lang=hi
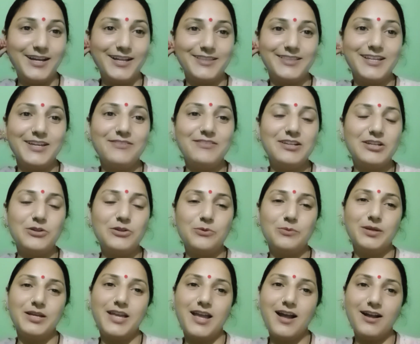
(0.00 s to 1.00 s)
आता है वीडियो
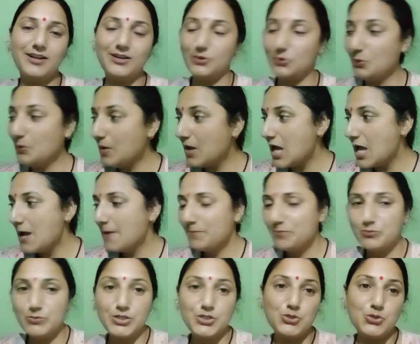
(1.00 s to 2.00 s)
में क्या करूँ
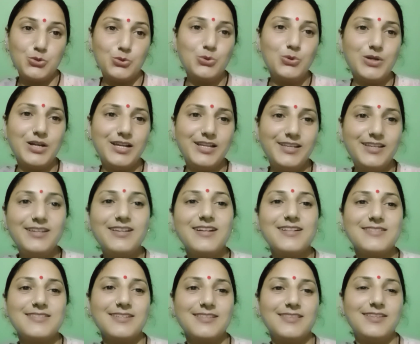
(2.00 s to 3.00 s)
बच्चों को कहीं नहीं
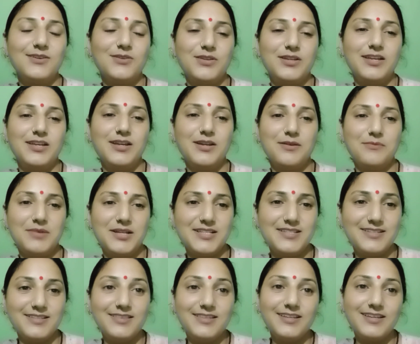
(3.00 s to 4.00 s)
डाल सकते और ये हमारी
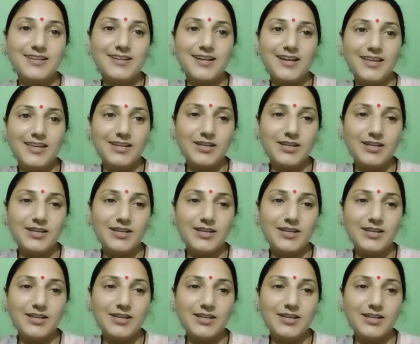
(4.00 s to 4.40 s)
ज़िंदगी का